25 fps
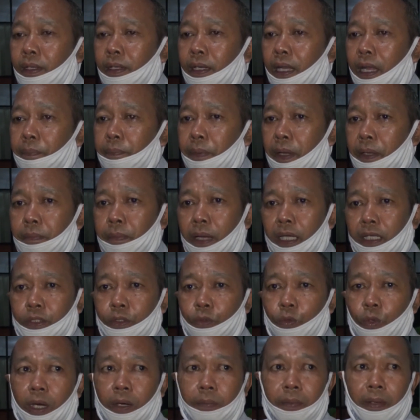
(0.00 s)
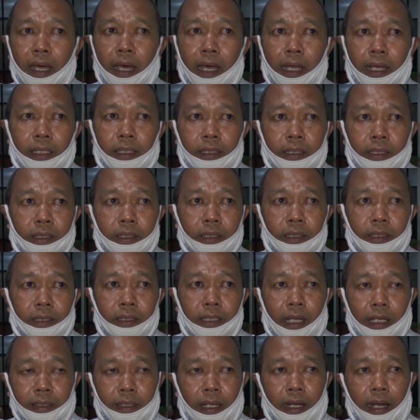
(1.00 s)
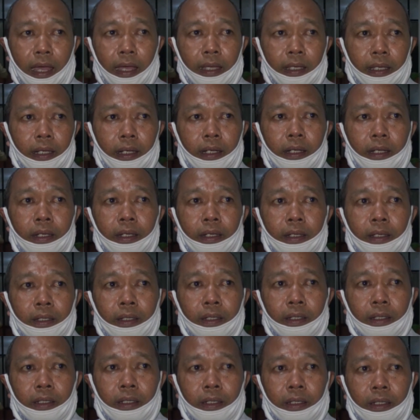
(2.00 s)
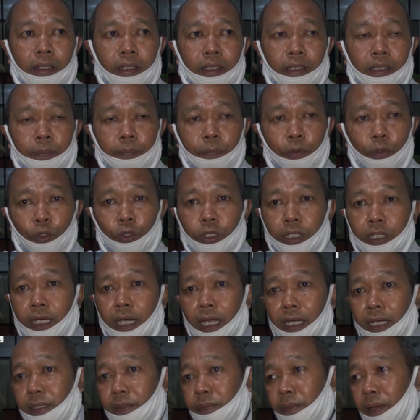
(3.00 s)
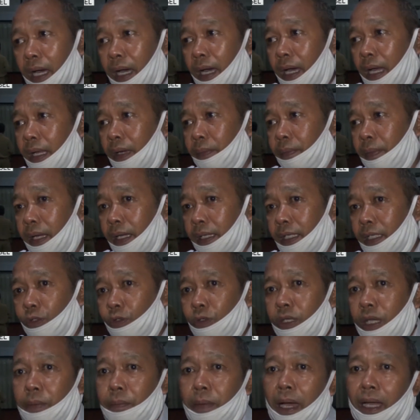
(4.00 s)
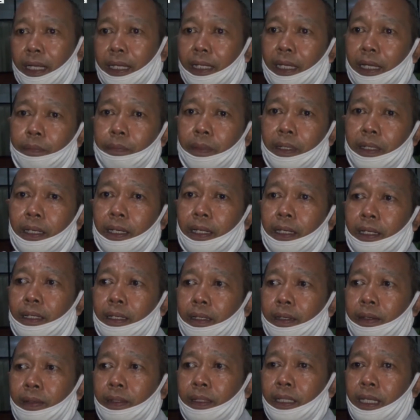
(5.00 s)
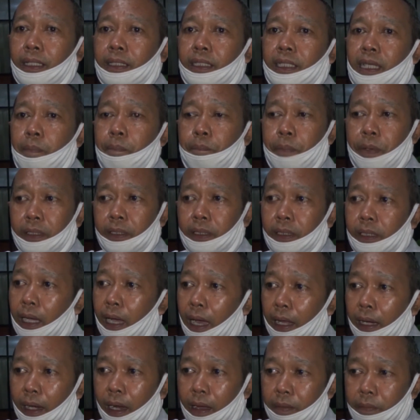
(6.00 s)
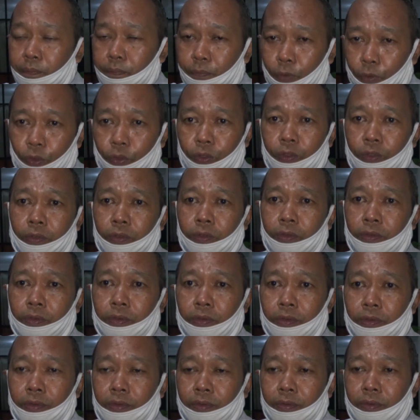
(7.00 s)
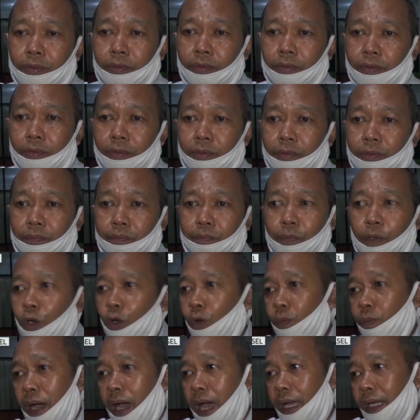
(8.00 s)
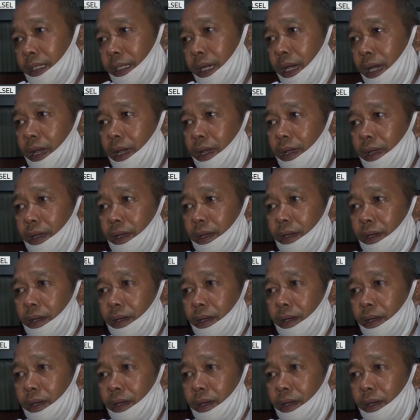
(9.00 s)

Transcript: 1812 yang terakhir 1035 halaman. Itu yang mana yang benar? Dan sampai sekarang pun belum ada